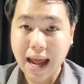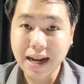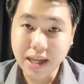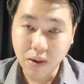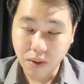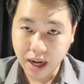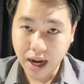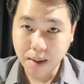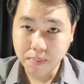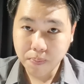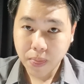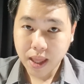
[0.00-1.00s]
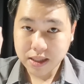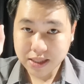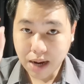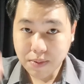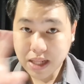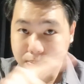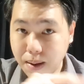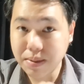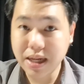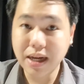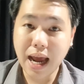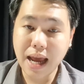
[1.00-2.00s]
ก้านเดียวนะครับใช้วิธีแบบ
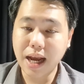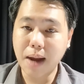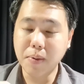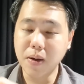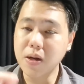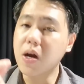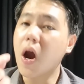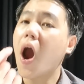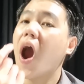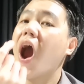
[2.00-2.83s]
นี้ก็ได้นะครับก็คือ